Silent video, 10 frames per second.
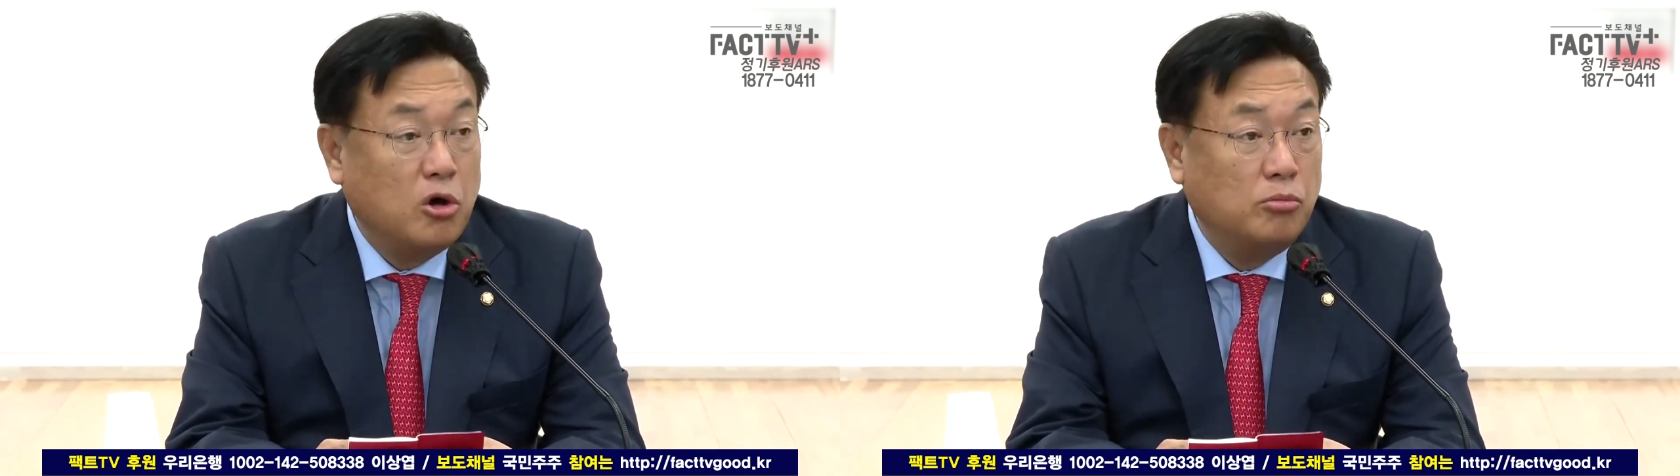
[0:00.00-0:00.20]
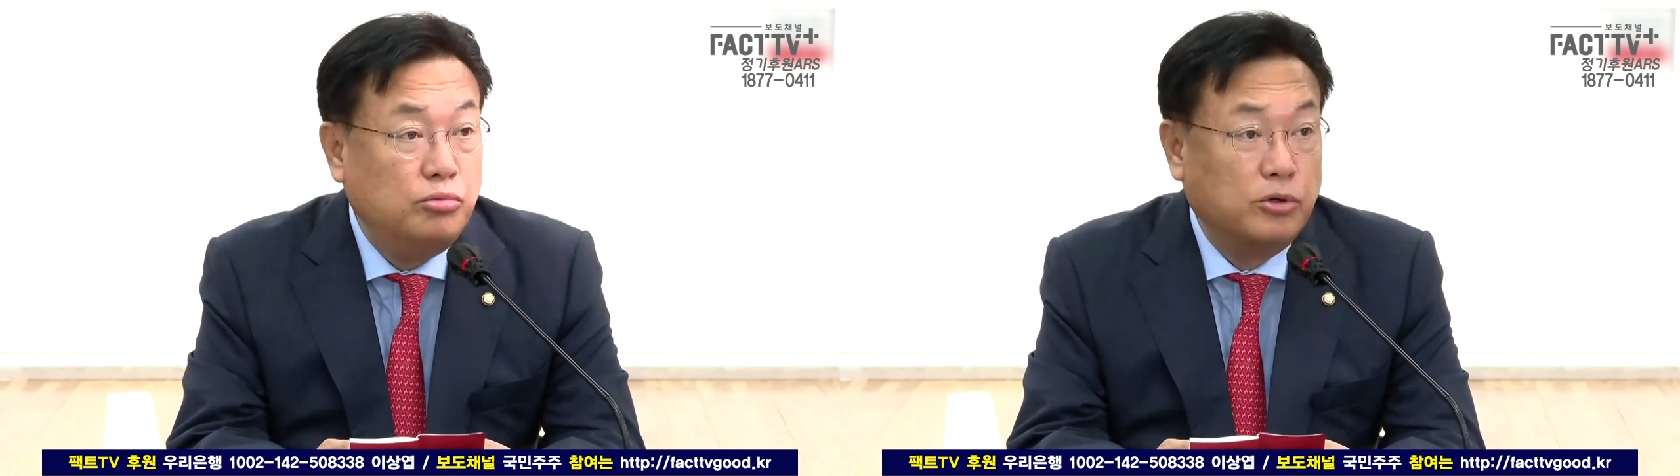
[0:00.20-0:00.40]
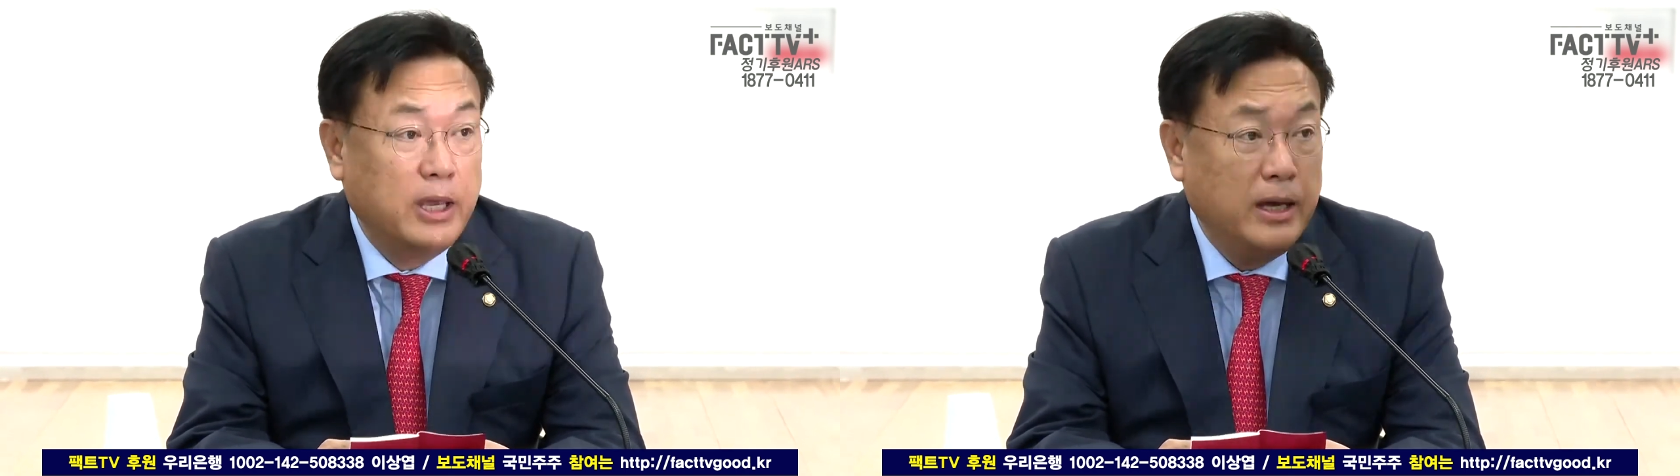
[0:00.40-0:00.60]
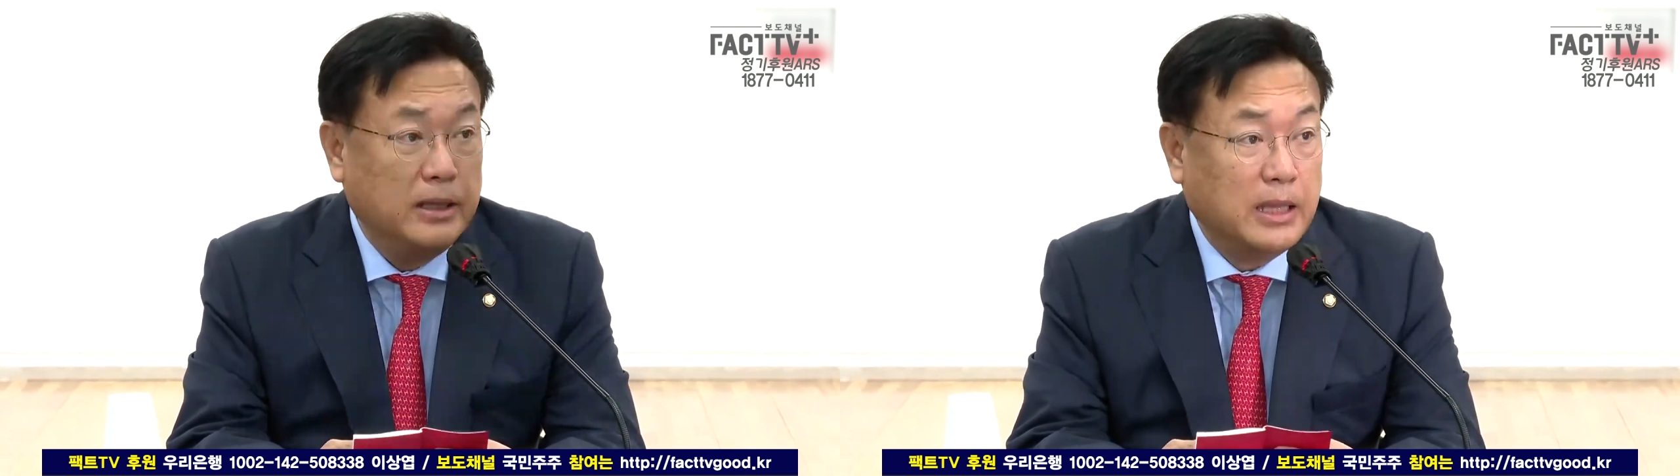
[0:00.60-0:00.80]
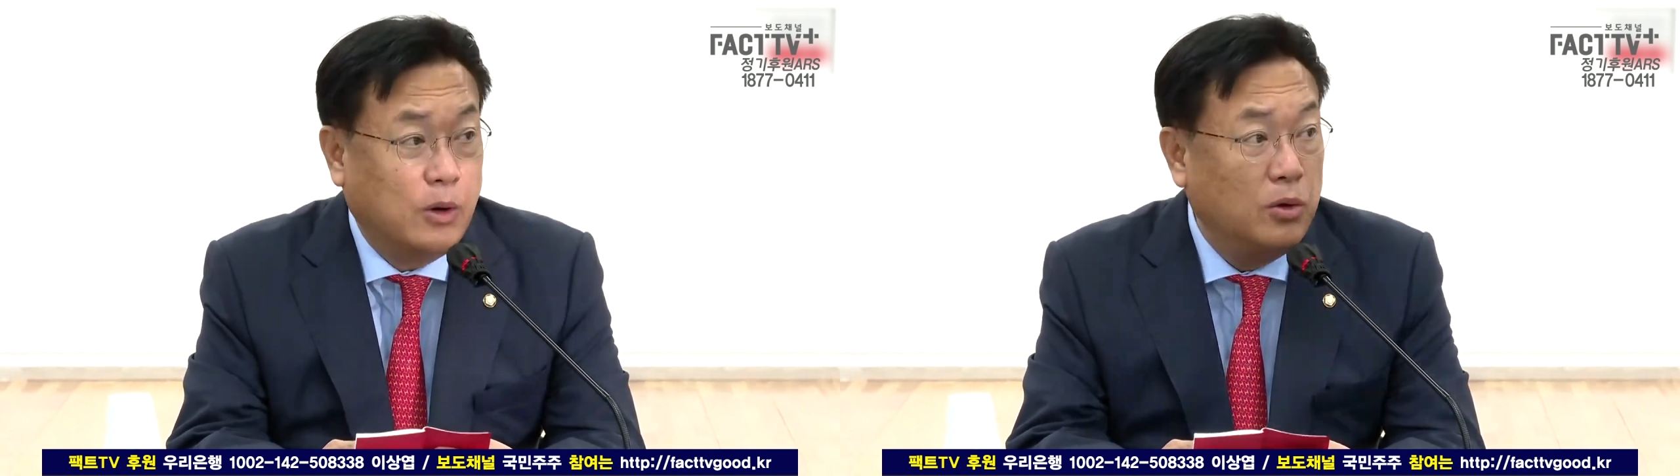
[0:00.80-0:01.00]

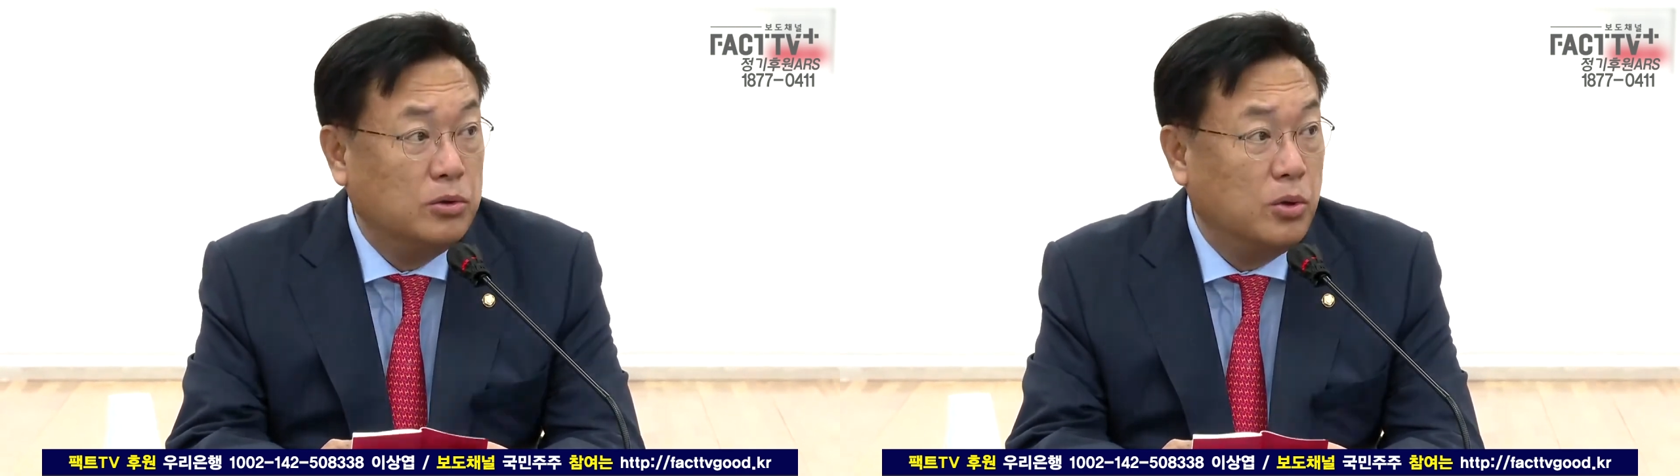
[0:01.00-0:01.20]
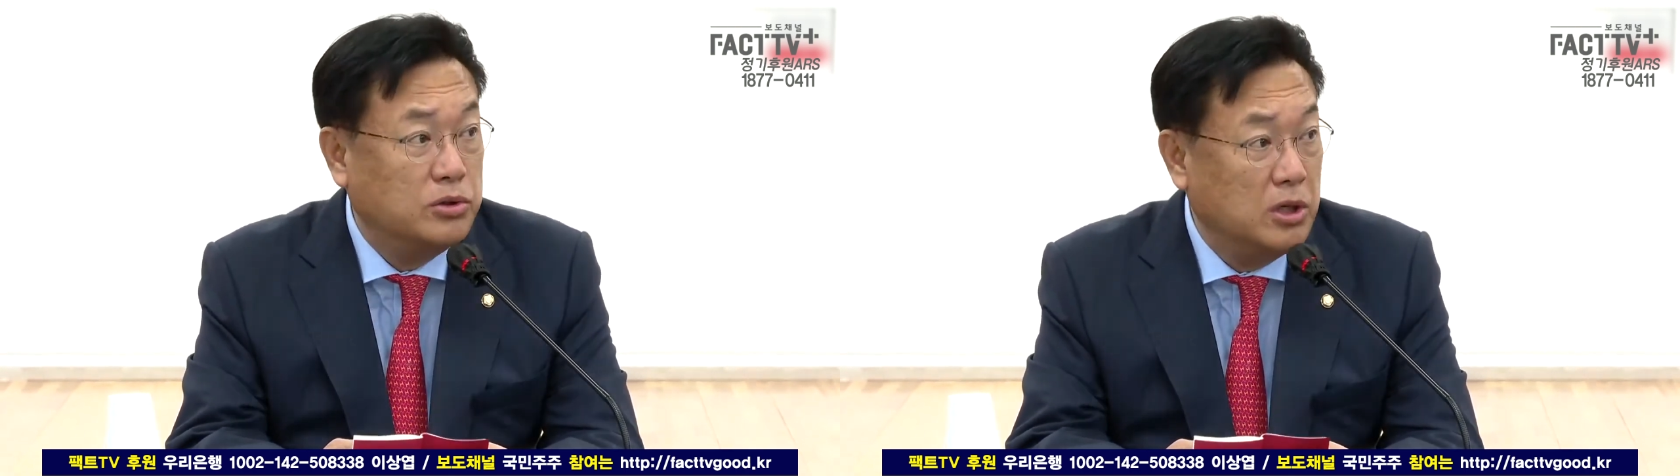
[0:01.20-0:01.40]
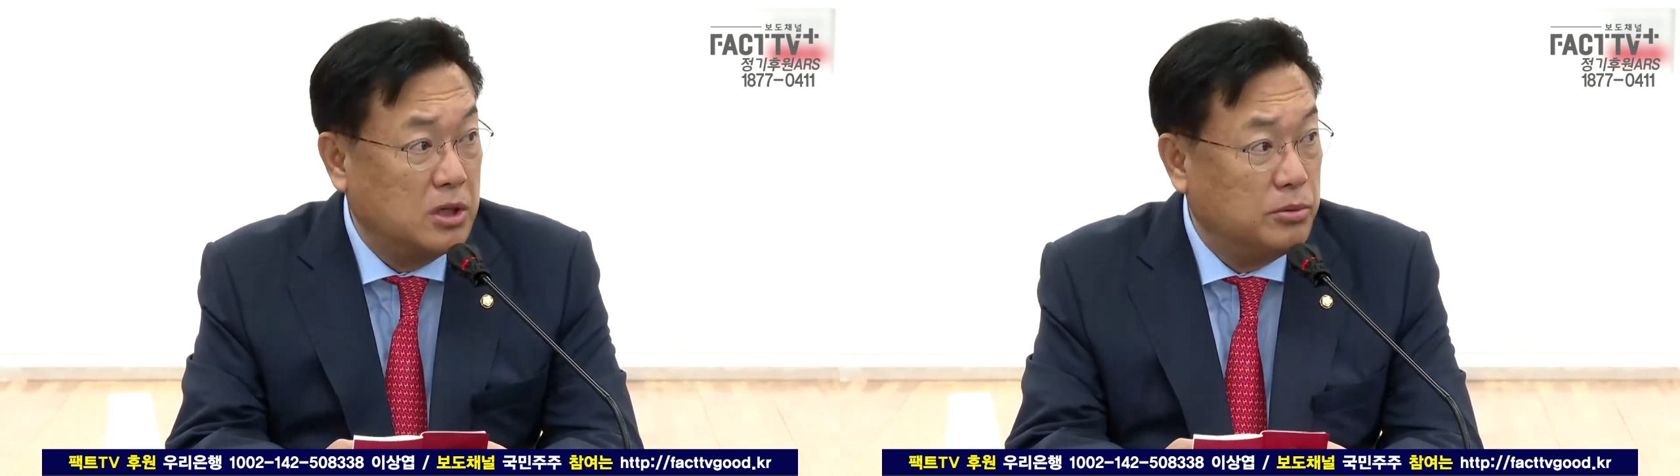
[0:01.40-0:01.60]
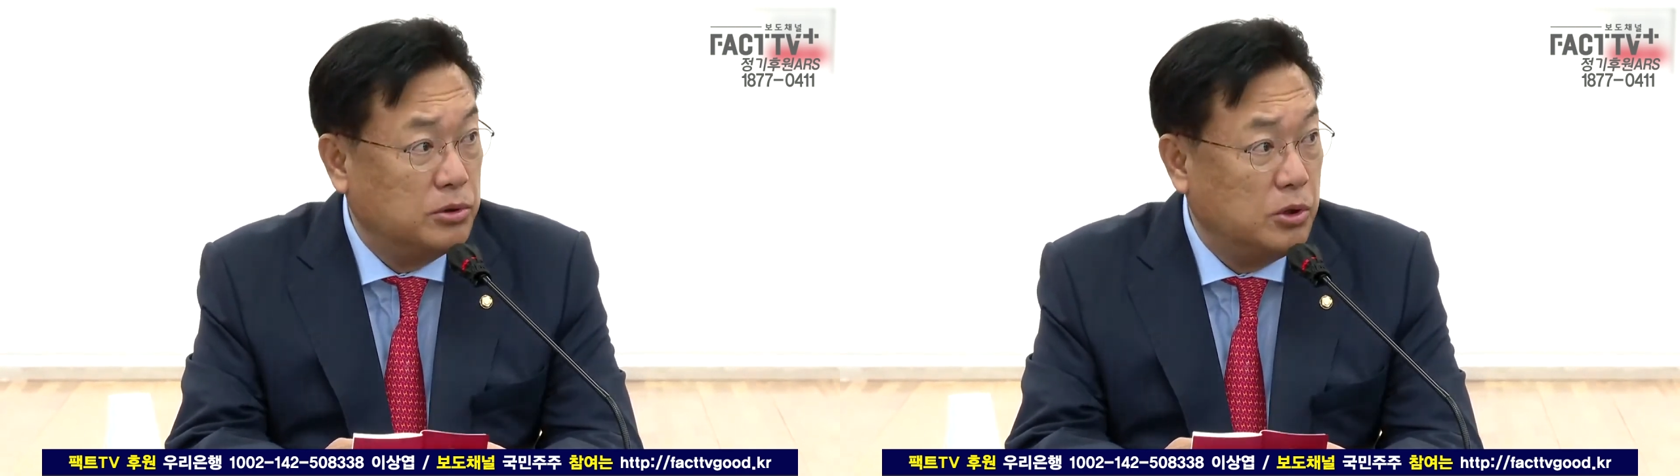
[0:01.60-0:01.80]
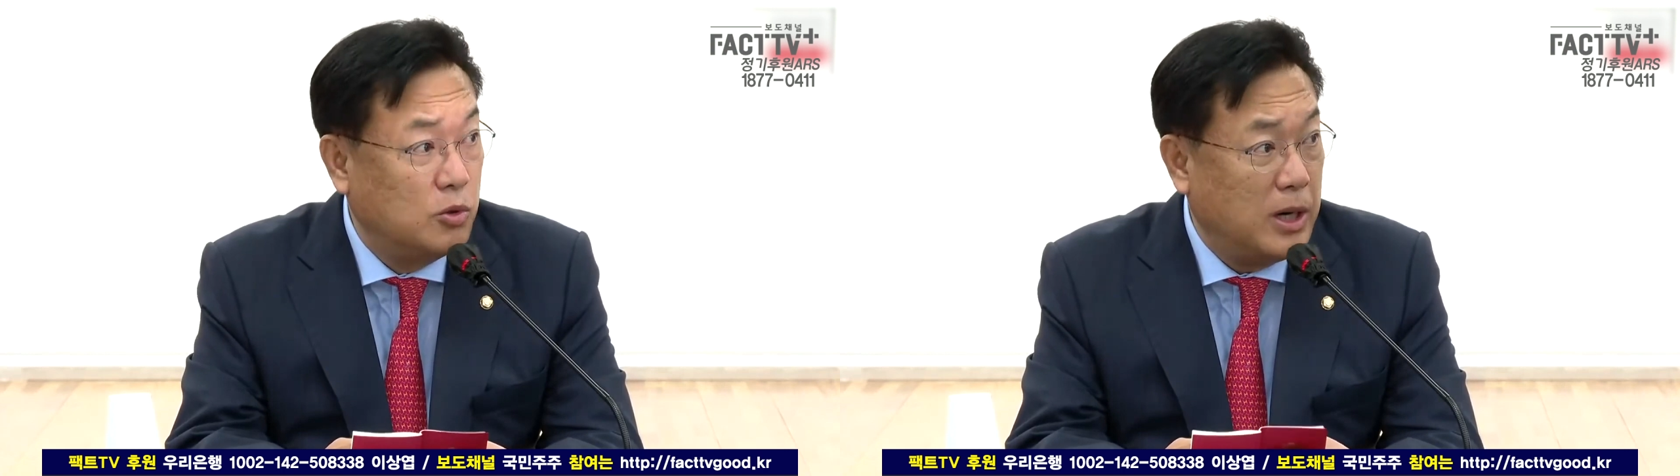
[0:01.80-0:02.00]
경북의 당원 동지
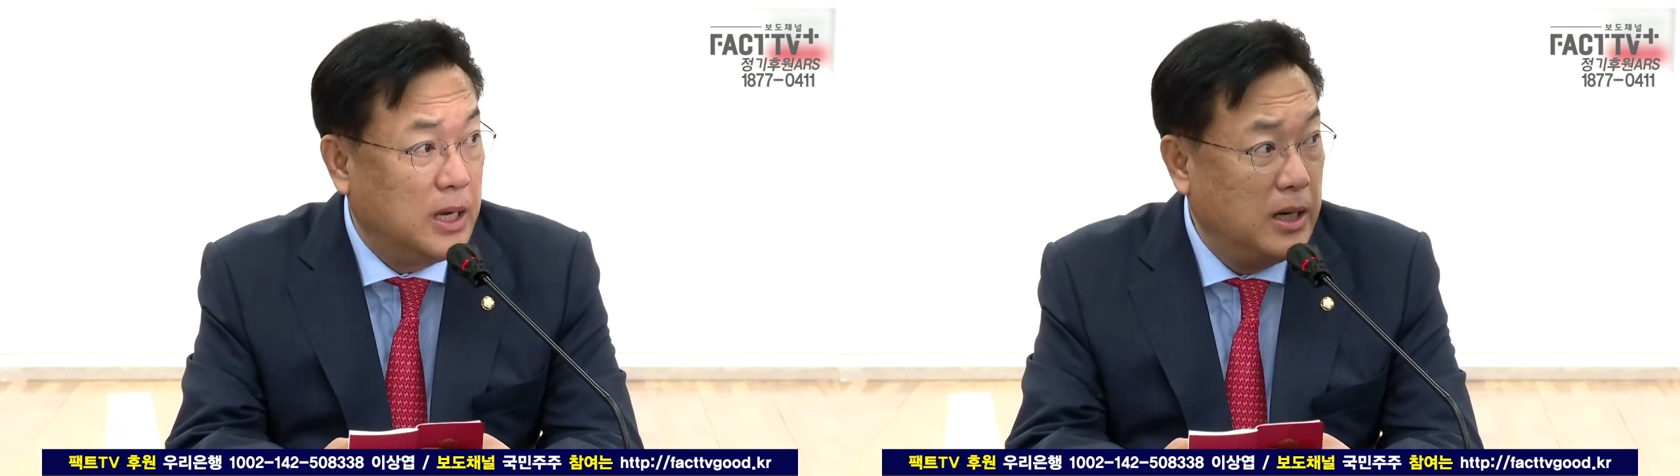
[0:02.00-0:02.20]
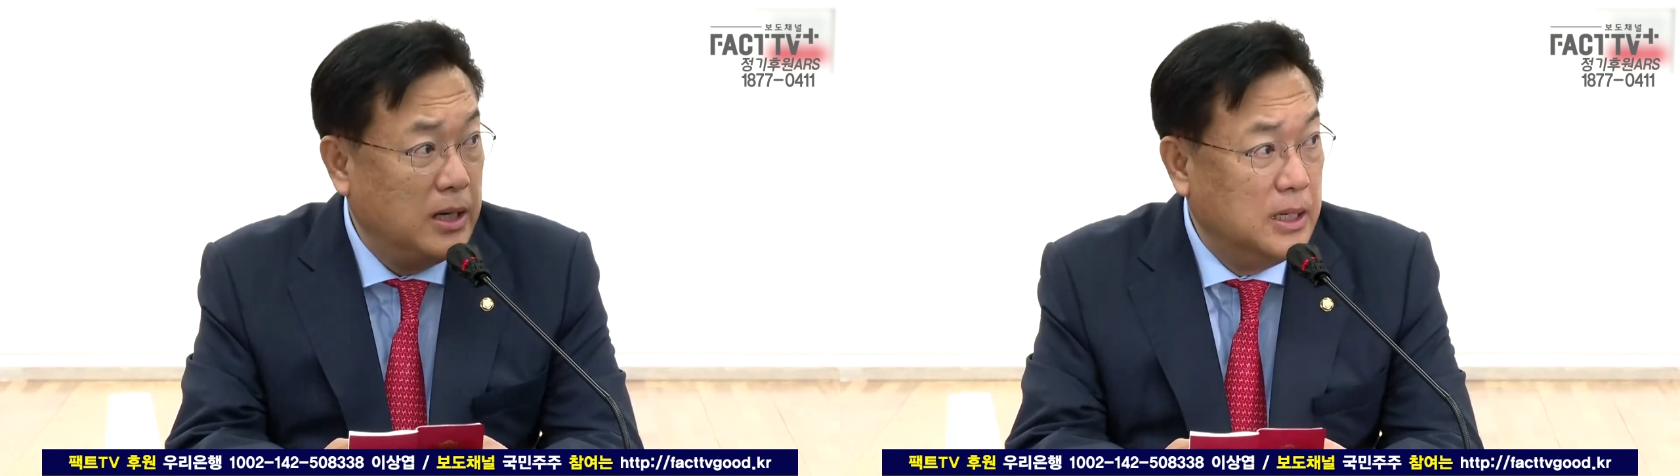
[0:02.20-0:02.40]
여러분들과